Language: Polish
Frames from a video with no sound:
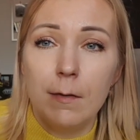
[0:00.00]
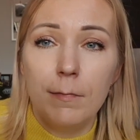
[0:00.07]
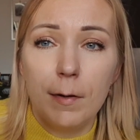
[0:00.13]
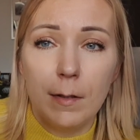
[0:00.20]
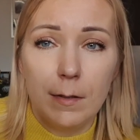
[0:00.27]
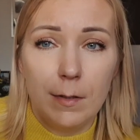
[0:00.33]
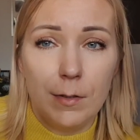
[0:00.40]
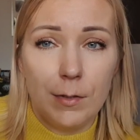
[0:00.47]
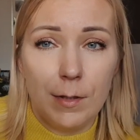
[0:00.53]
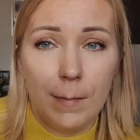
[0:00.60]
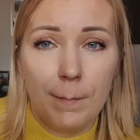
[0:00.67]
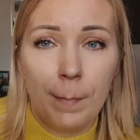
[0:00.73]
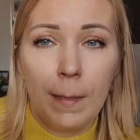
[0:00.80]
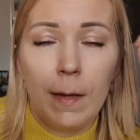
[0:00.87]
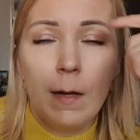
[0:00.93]
I faktycznie,
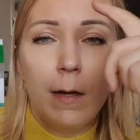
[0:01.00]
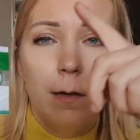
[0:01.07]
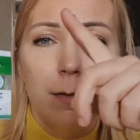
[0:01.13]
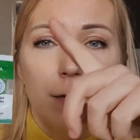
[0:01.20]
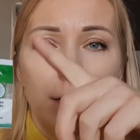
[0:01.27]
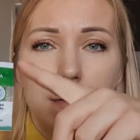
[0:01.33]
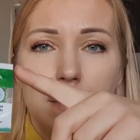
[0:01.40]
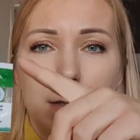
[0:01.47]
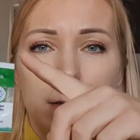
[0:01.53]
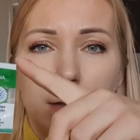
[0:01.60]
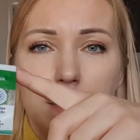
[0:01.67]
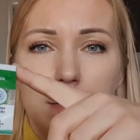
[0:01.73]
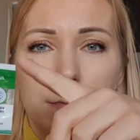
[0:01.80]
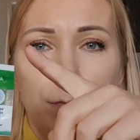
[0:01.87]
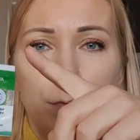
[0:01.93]
to jest
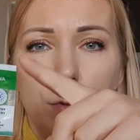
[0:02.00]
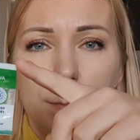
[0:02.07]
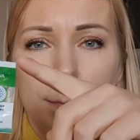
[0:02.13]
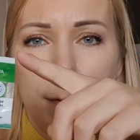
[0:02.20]
jedna z dwóch.